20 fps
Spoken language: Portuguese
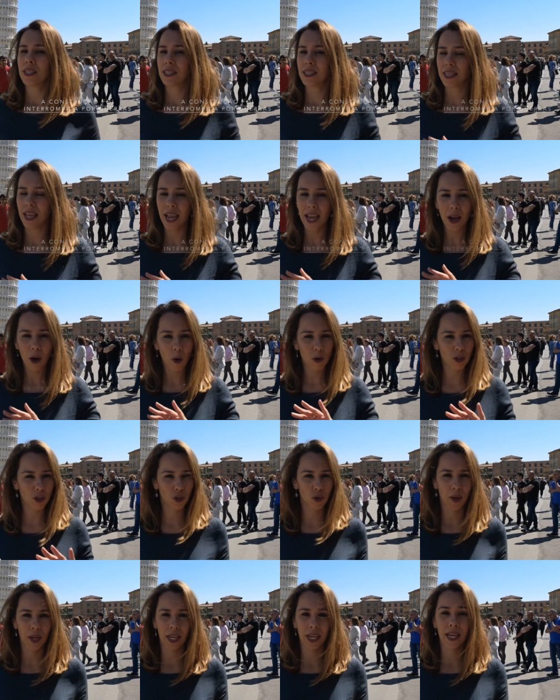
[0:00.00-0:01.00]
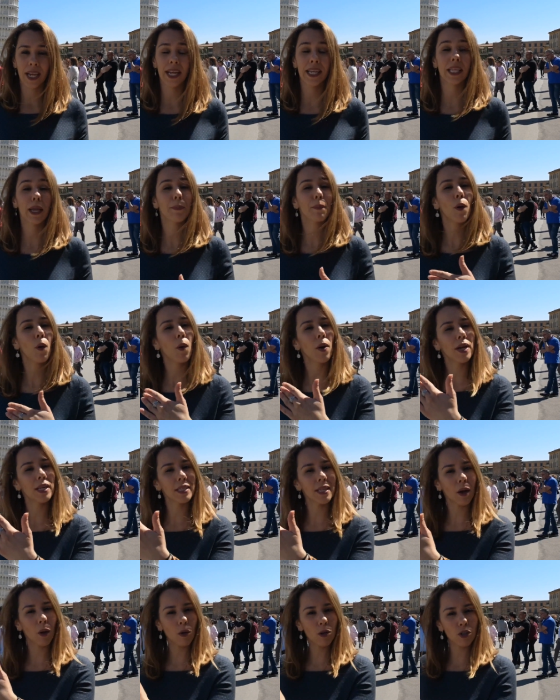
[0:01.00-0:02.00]
sem construir e
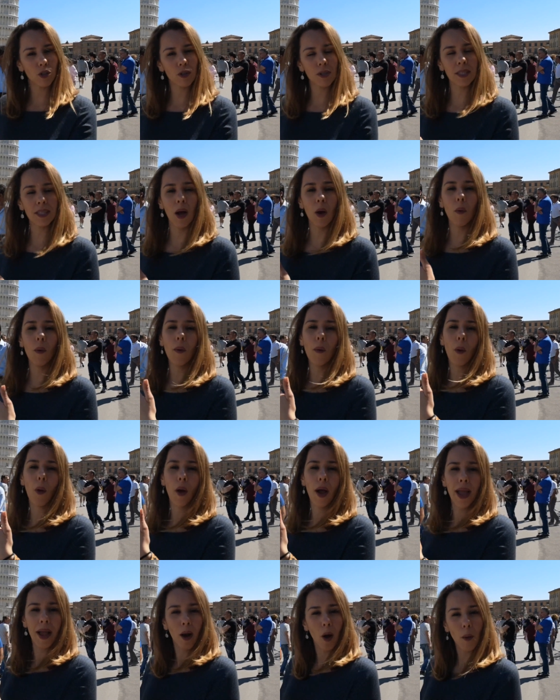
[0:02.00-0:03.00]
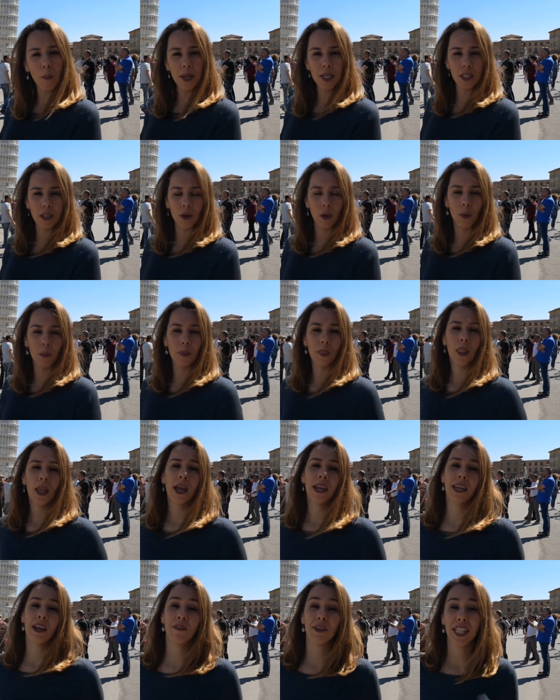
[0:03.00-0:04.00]
depois a construção recomeçou.
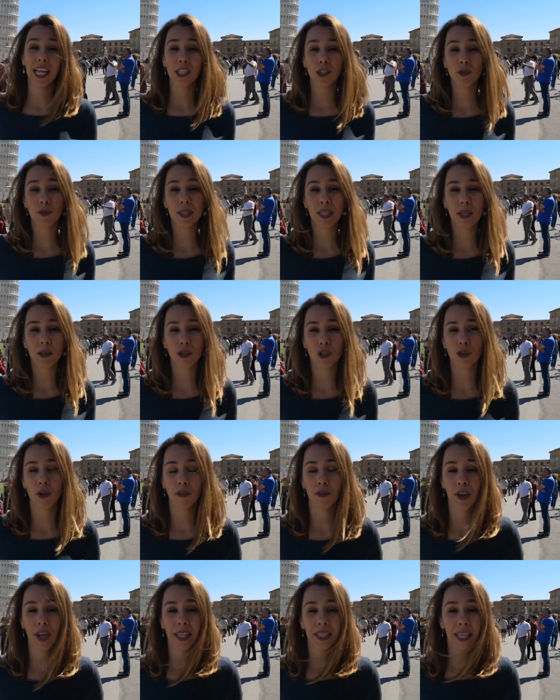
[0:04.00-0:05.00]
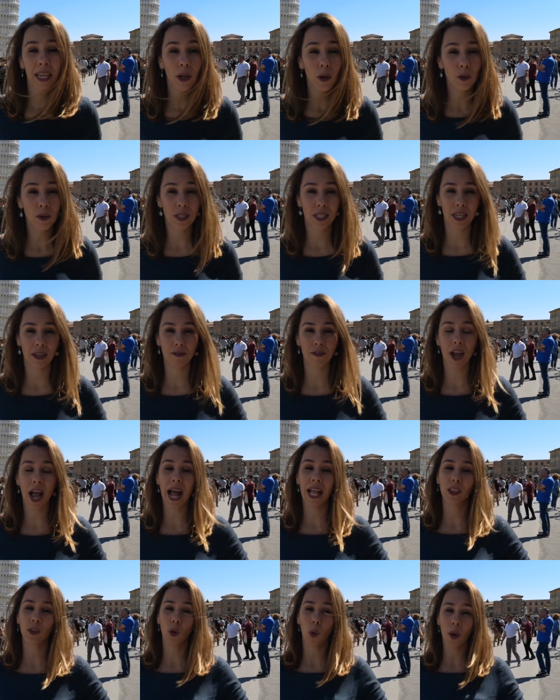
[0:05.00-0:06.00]
Na verdade, nos anos 90, inclusive,
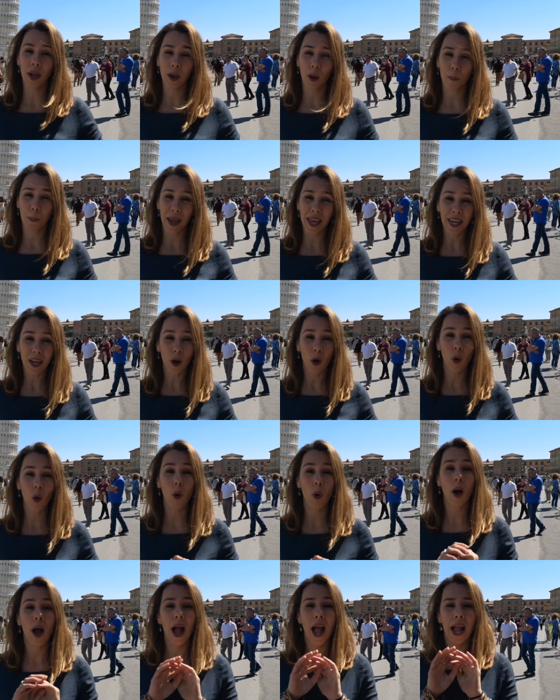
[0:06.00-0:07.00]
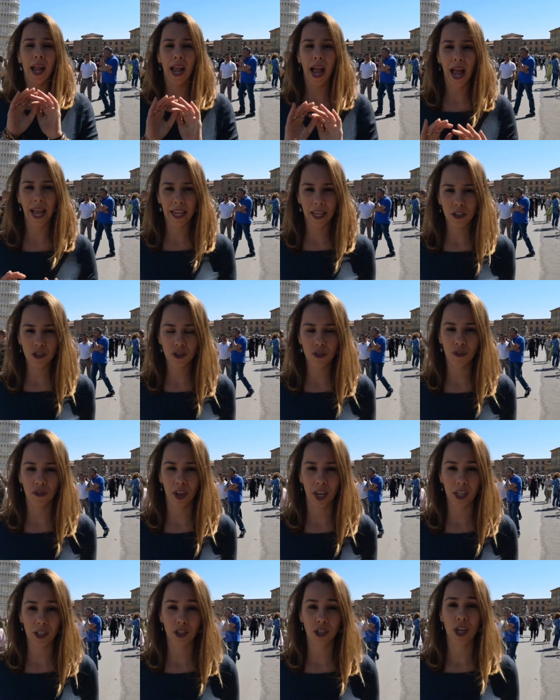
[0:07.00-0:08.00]
a torre perigou cair de
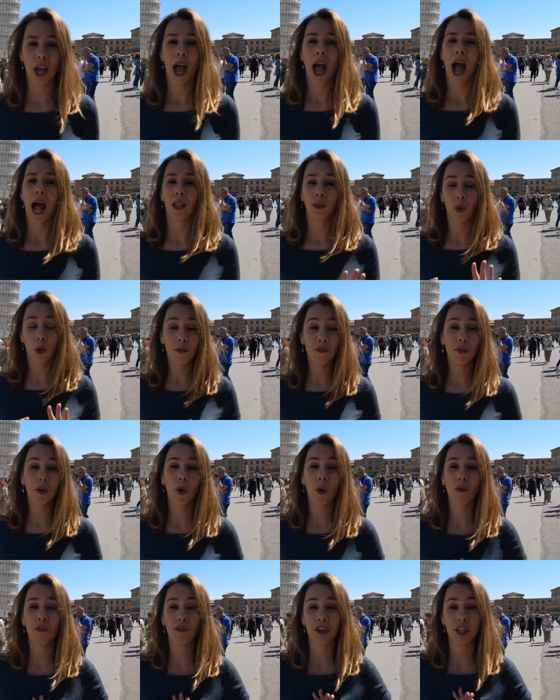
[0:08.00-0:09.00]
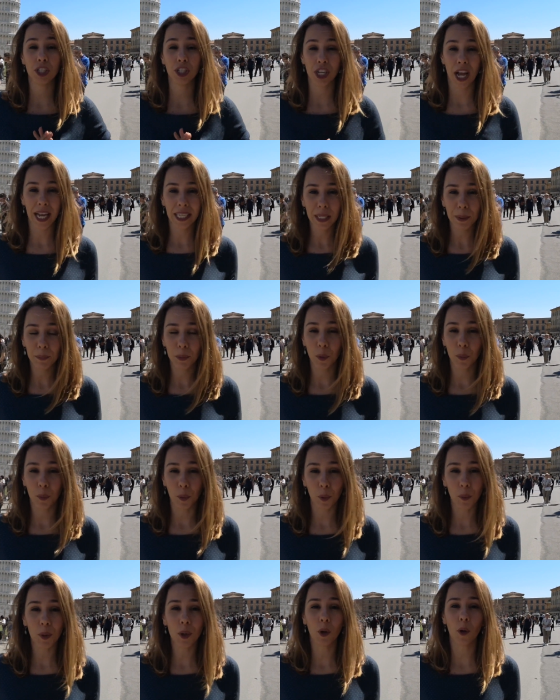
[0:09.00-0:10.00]
vez. A torre ficou fechada para o
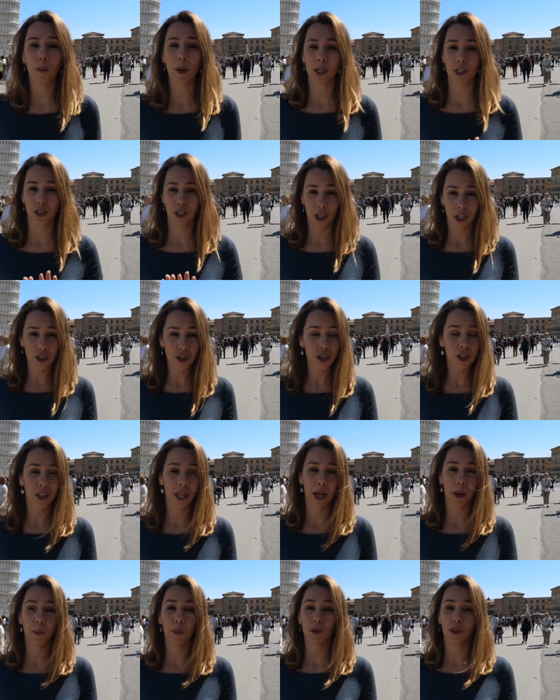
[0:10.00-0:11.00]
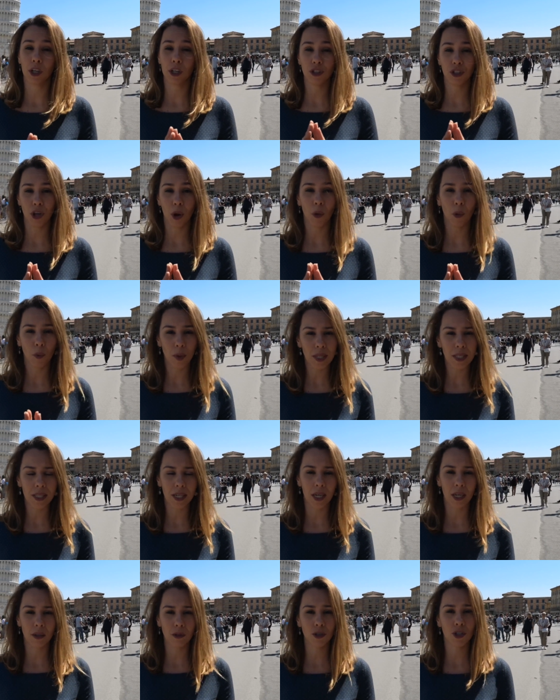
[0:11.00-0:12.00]
público bastante tempo, durante alguns
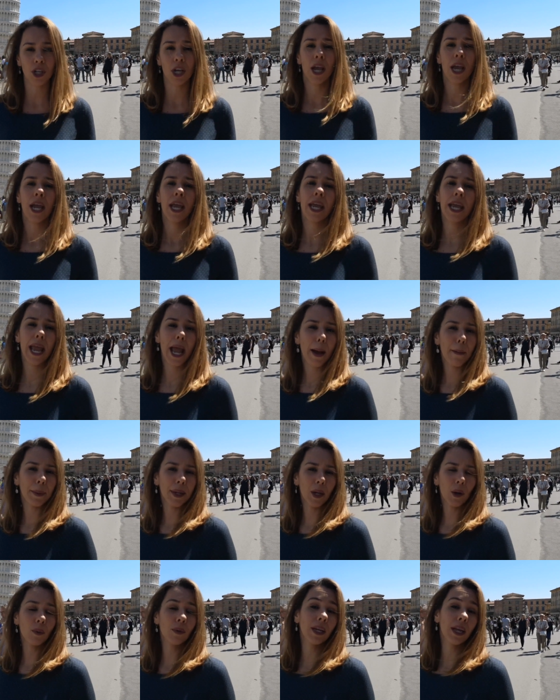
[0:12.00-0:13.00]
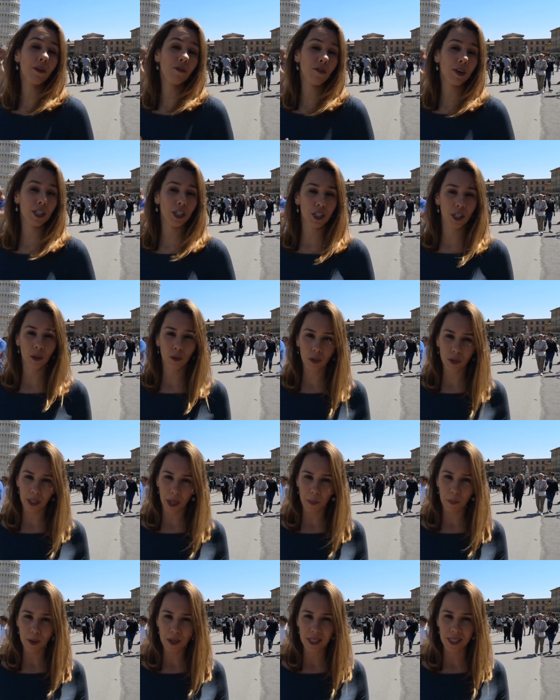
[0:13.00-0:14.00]
anos, e reabriu nem faz tanto
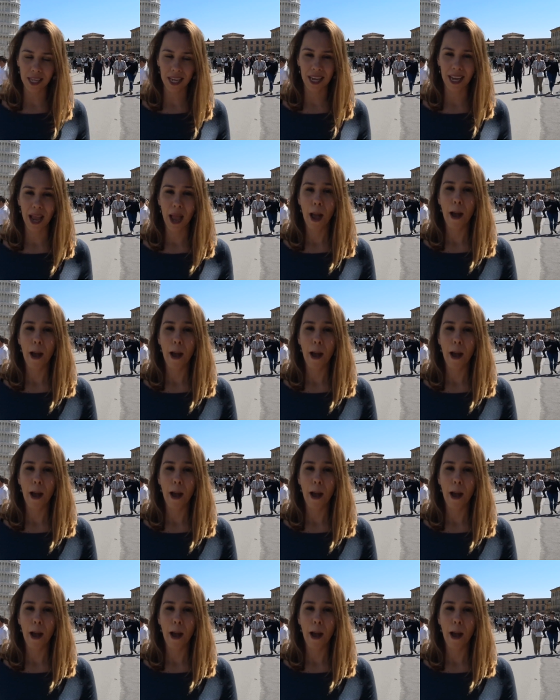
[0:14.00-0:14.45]
tempo assim.